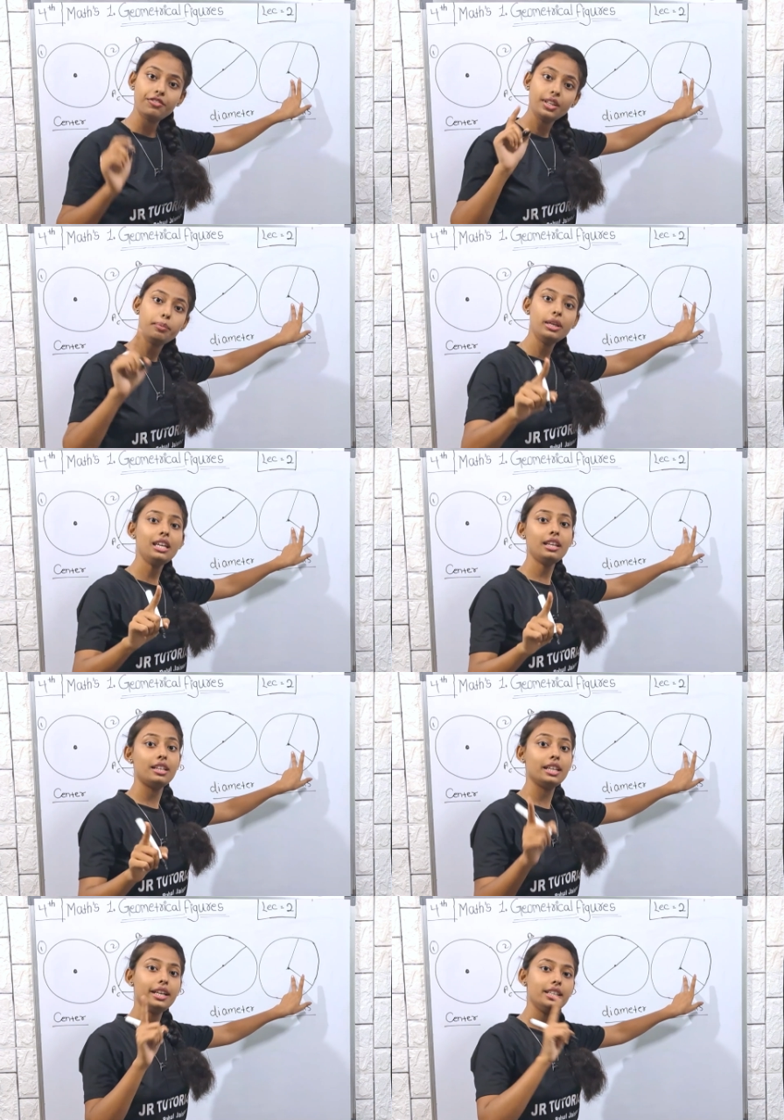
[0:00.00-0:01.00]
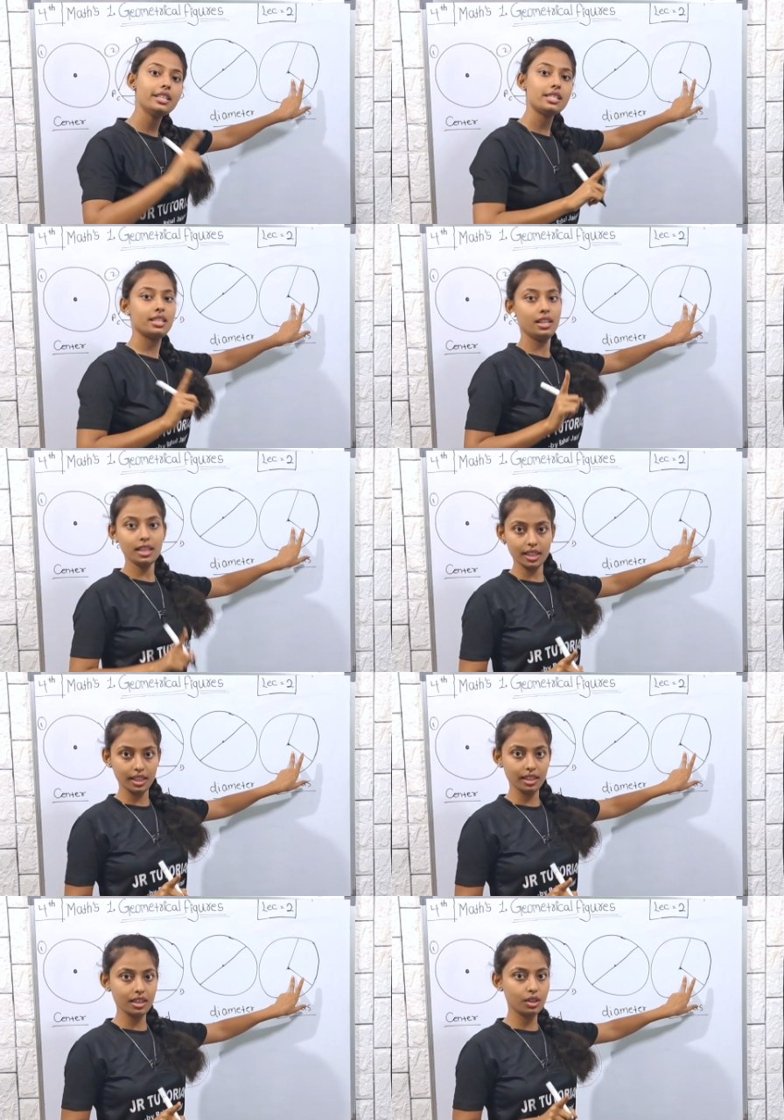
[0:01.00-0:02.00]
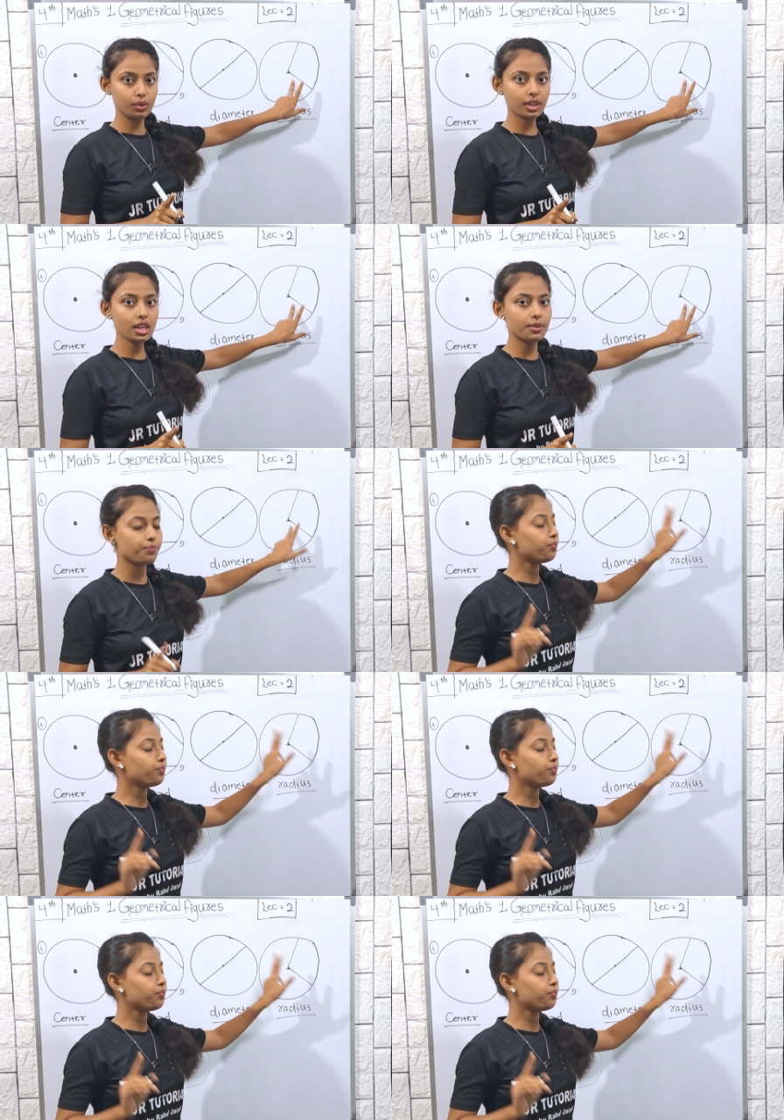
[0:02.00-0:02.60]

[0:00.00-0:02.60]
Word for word: फिर भी रेडियस ही रहेगा ओके